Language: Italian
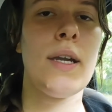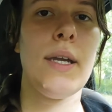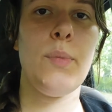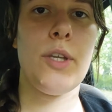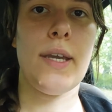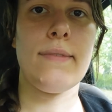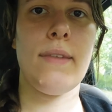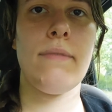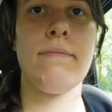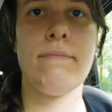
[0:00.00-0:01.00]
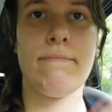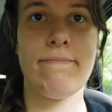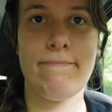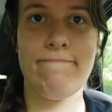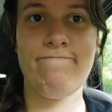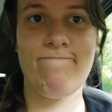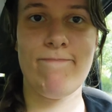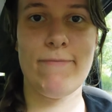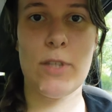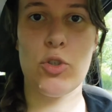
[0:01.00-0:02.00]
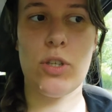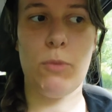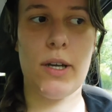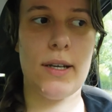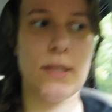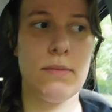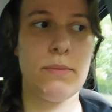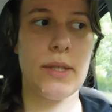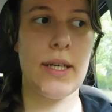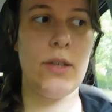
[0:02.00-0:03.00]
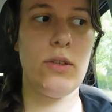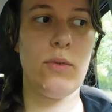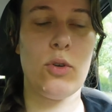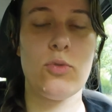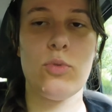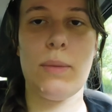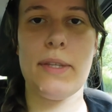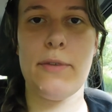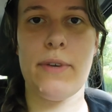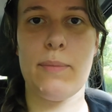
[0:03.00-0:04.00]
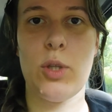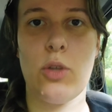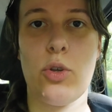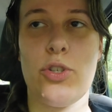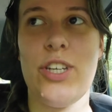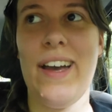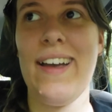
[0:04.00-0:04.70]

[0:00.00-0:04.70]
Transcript: E poi niente. Adesso andiamo a casa, perché io devo assolutamente farmi una doccia,